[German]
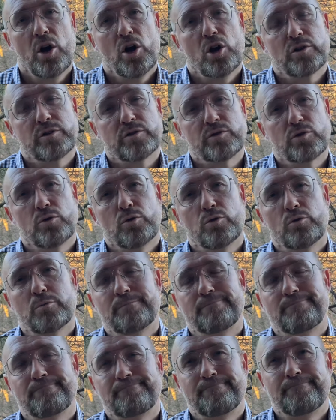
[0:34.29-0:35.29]
So
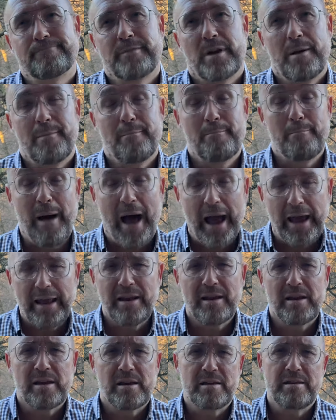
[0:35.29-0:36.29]

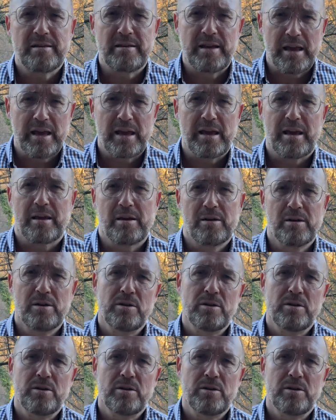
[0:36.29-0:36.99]
meine Idee